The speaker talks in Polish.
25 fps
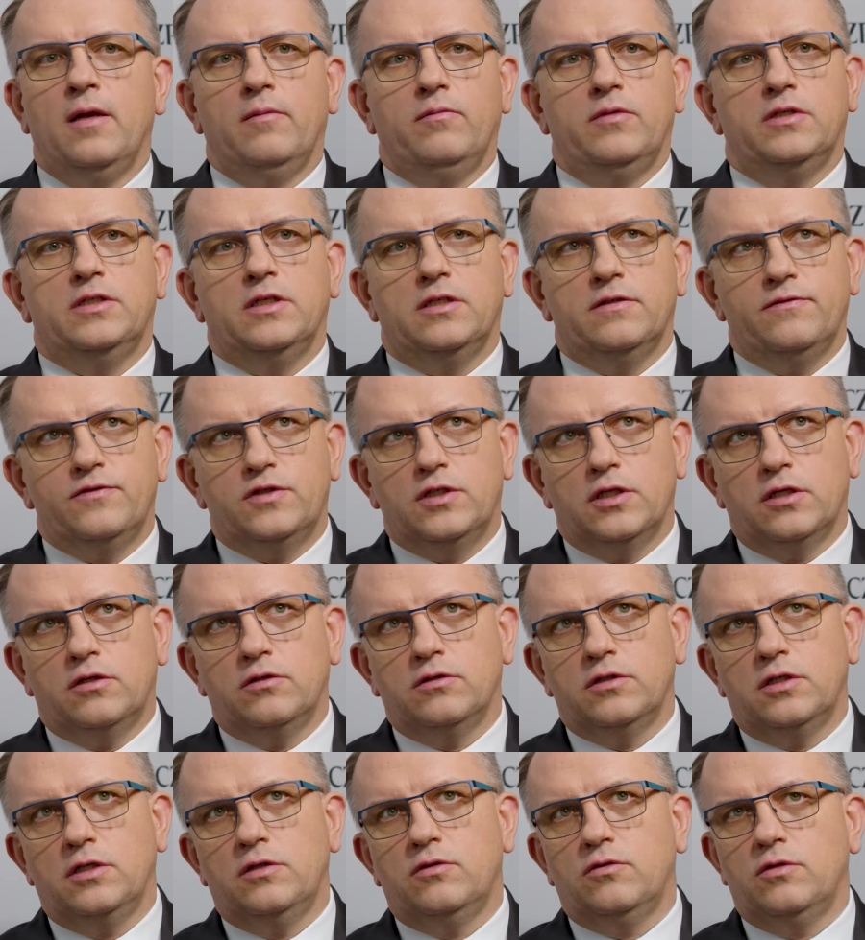My zazwyczaj
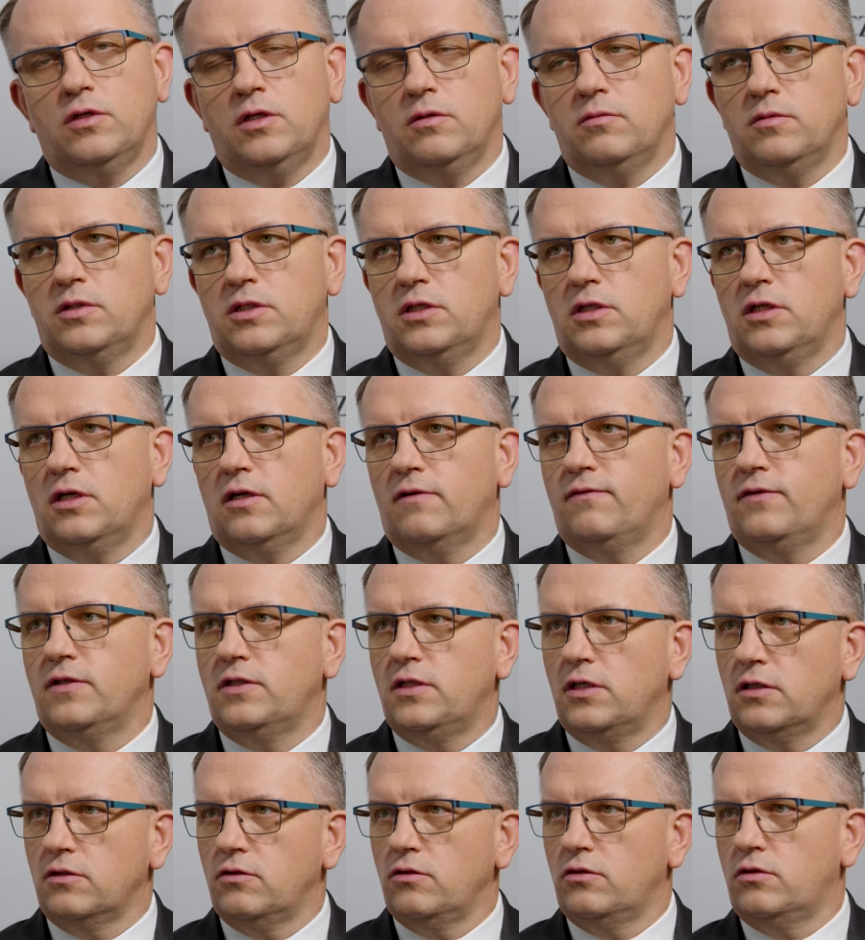koncentrujemy się na
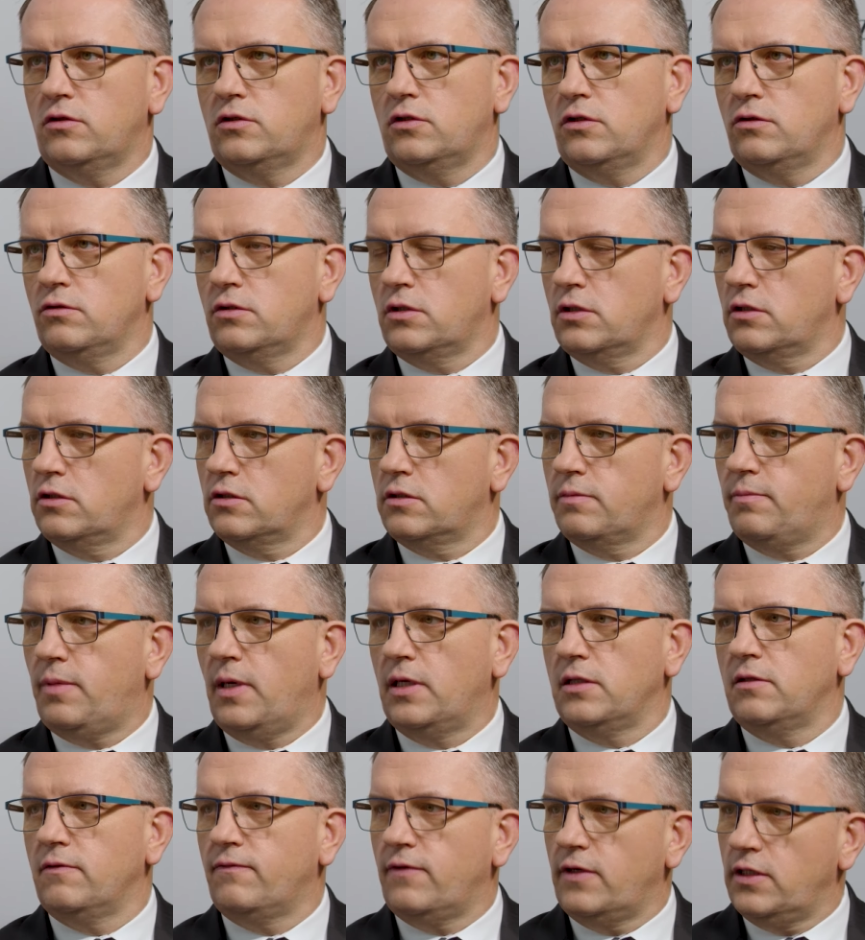kwestiach dotyczących
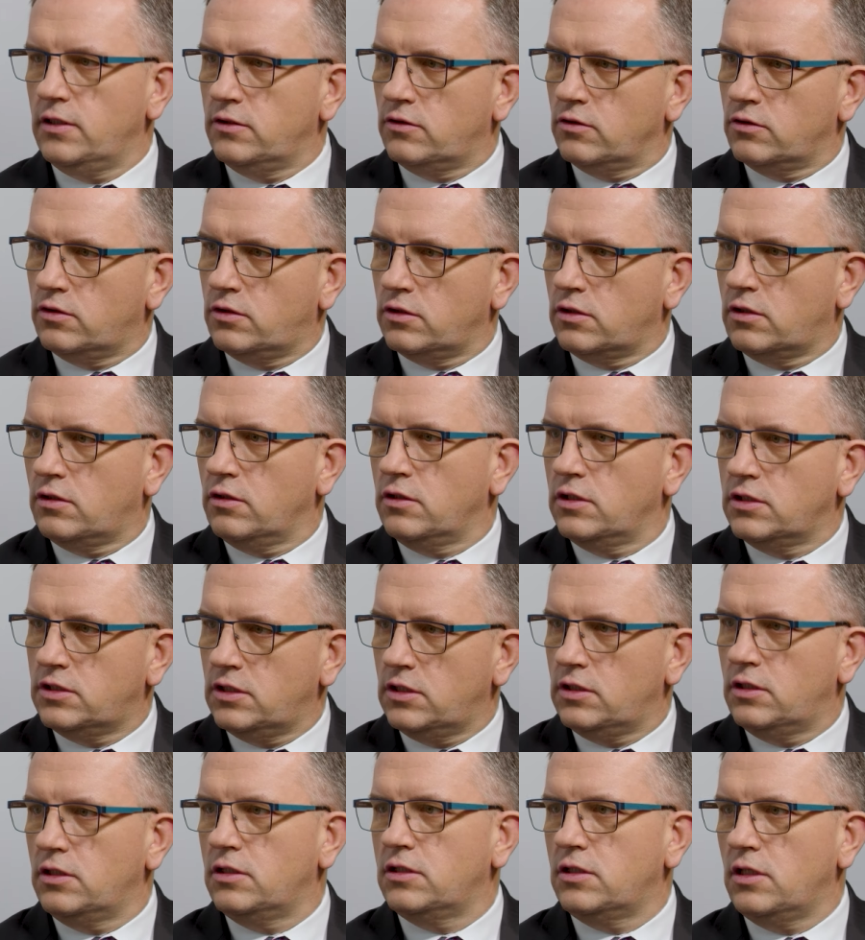odpadów, ale to tylko jest
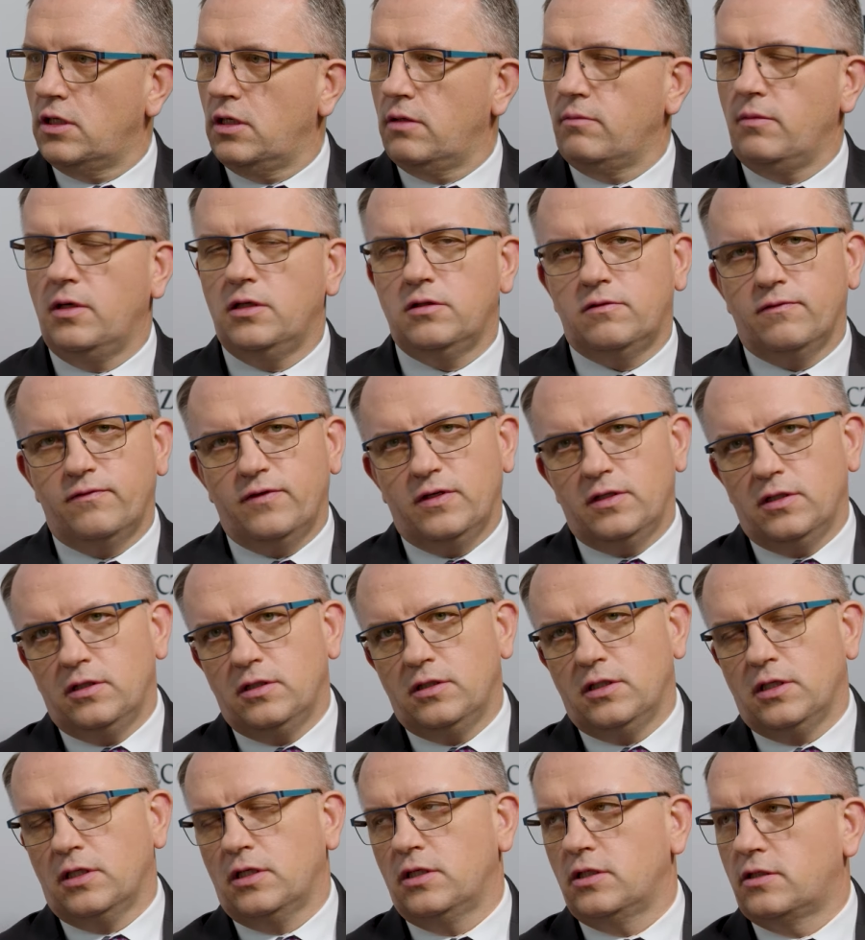jeden z elementów,
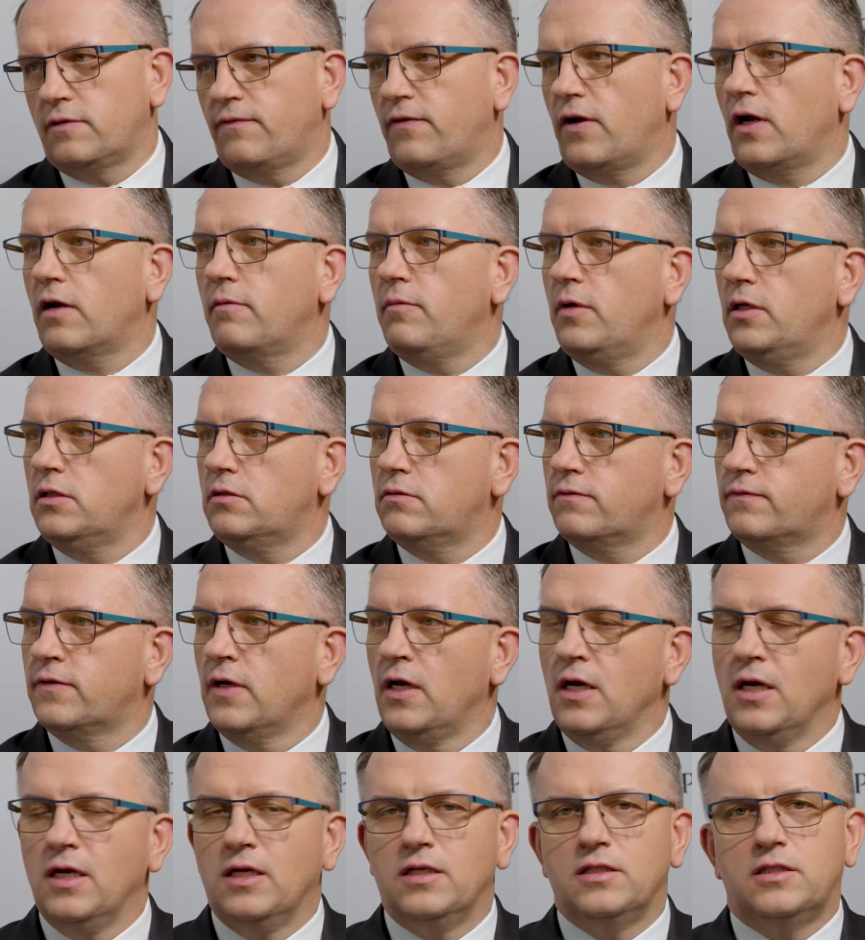jeden z jakichś fragmentów
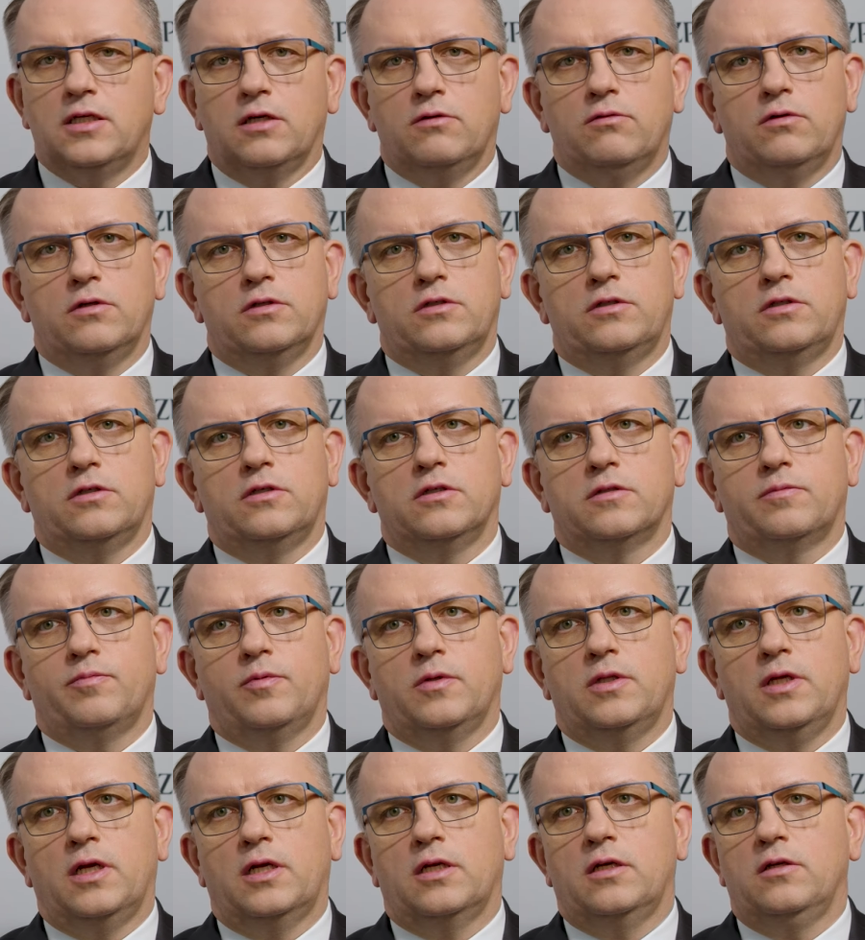całości
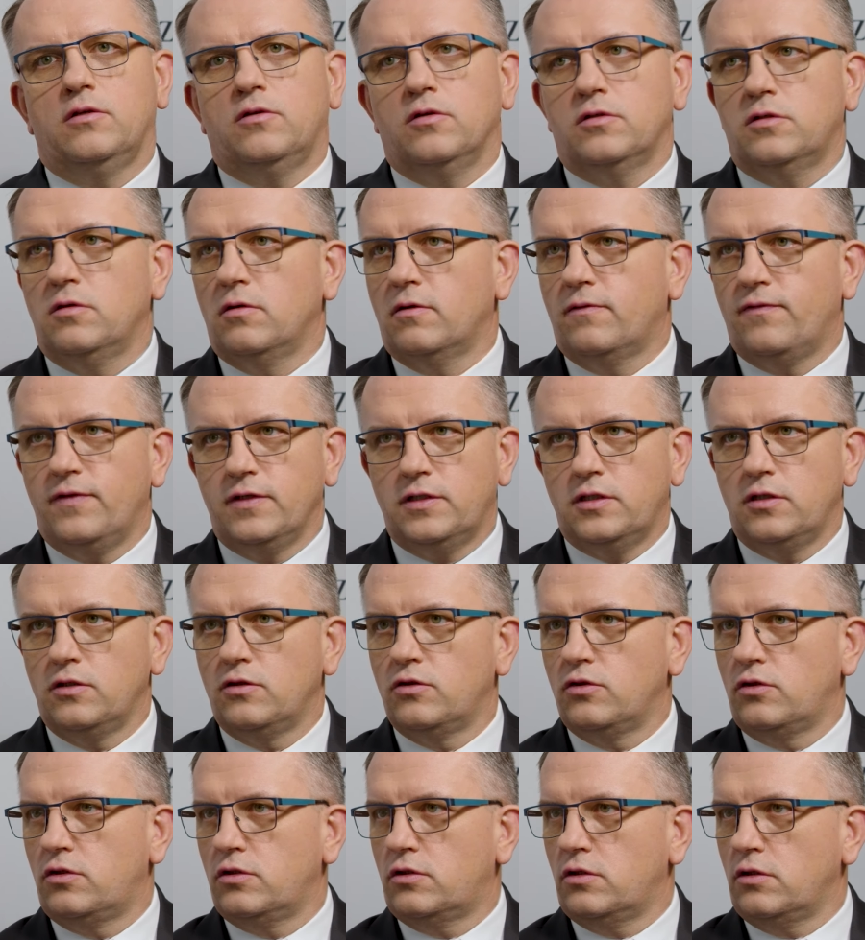gospodarki. To są kwestie
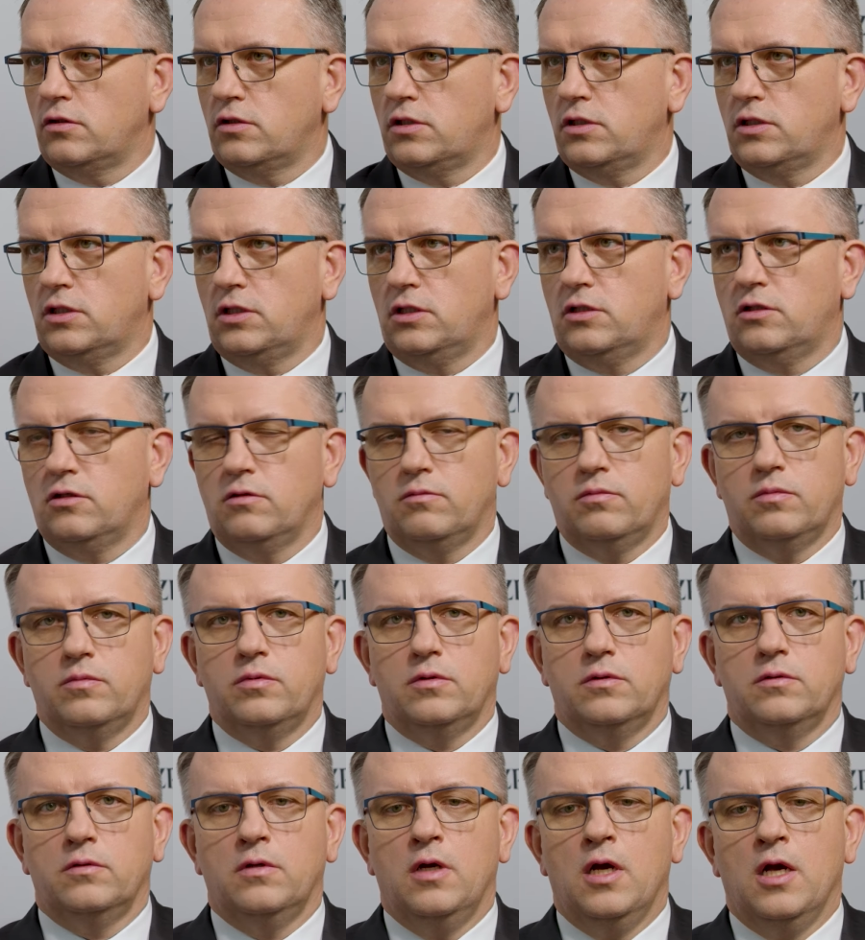dotyczące
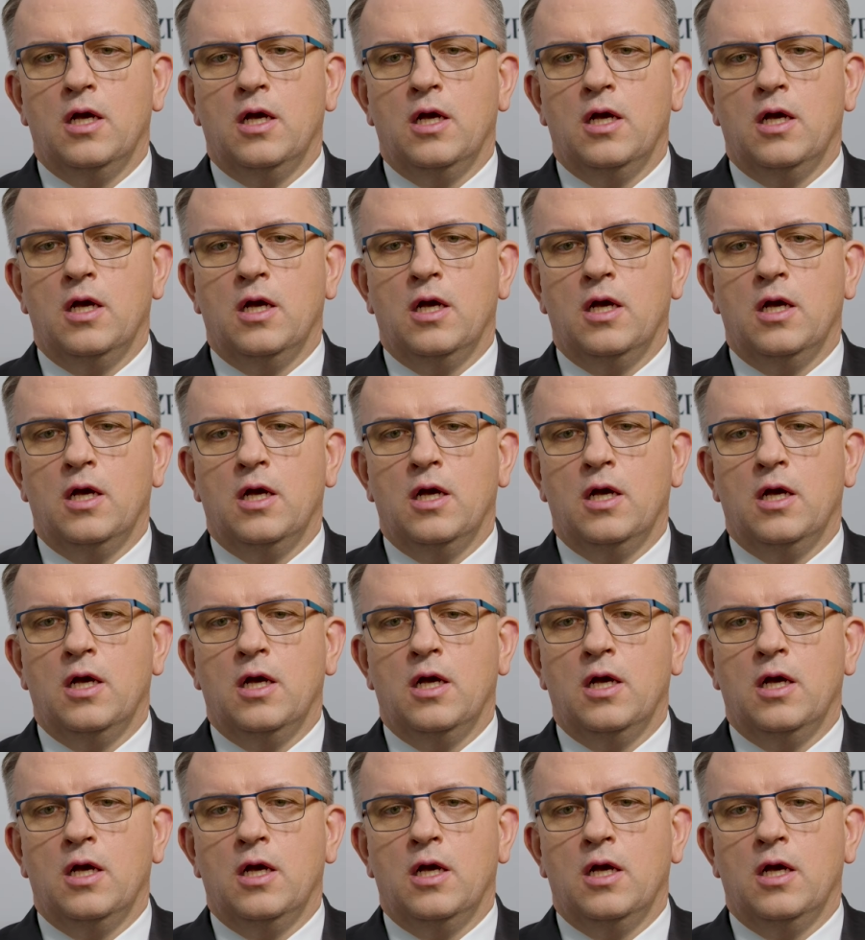zasobu,